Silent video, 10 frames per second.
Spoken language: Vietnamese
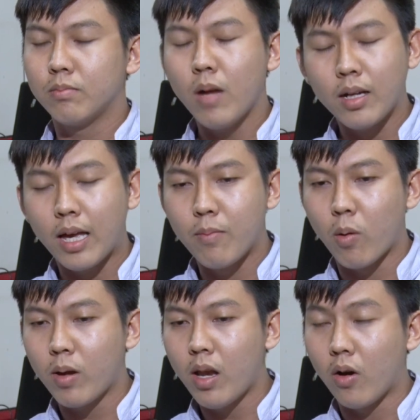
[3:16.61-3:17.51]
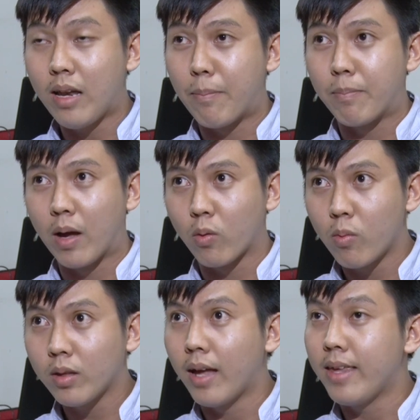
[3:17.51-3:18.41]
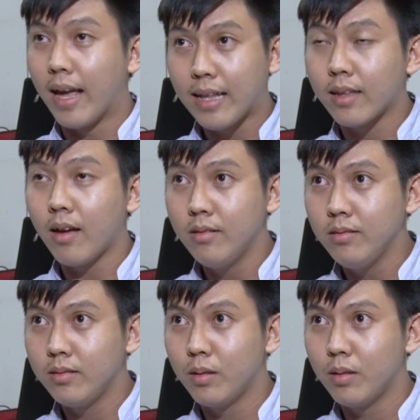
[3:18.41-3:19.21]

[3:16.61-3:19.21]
bất kỳ một cái lỗi lầm nào cũng có thể dễ tha thứ